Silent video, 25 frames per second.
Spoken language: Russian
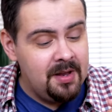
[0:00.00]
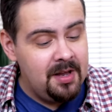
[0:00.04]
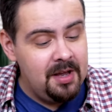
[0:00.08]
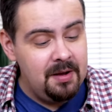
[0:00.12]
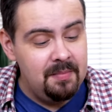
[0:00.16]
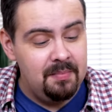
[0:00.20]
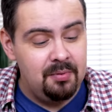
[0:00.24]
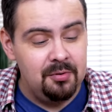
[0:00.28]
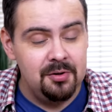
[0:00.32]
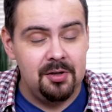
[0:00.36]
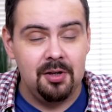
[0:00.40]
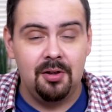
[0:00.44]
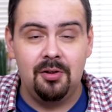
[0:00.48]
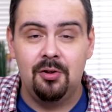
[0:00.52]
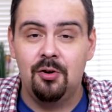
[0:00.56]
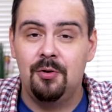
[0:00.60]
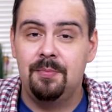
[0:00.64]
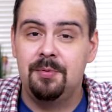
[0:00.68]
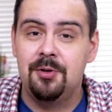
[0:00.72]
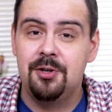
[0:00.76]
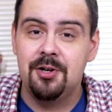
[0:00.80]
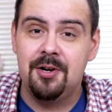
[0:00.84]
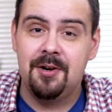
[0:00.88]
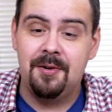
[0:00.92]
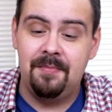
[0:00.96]
и будет
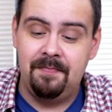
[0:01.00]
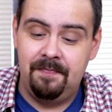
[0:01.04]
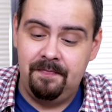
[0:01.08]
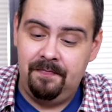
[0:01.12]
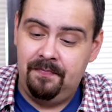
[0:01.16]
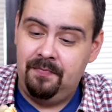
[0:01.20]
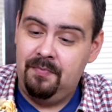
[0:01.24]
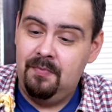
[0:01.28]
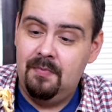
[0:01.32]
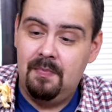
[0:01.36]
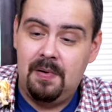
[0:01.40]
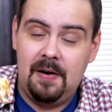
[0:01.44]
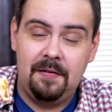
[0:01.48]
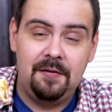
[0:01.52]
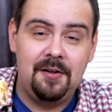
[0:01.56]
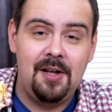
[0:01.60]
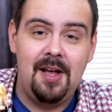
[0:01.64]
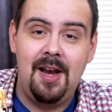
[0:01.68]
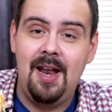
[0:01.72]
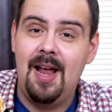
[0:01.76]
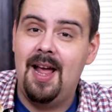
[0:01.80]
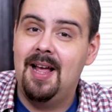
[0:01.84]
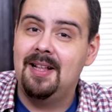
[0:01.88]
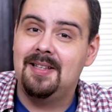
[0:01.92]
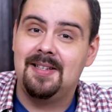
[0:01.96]
топчик.
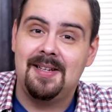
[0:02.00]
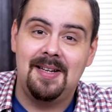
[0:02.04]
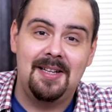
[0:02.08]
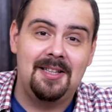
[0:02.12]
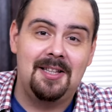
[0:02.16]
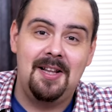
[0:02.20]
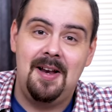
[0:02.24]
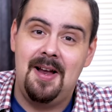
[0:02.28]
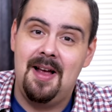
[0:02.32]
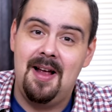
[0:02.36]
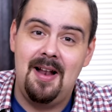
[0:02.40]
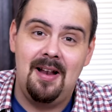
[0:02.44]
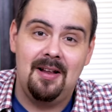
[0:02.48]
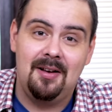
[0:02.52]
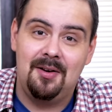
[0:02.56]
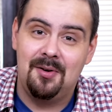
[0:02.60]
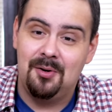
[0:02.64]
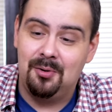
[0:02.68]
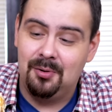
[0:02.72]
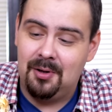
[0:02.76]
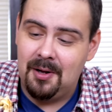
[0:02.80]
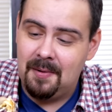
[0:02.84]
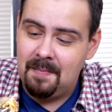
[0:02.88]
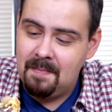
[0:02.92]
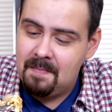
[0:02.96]
Повторяйте, это реально
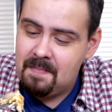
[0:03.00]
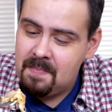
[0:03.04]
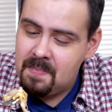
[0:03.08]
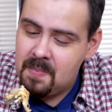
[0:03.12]
круто.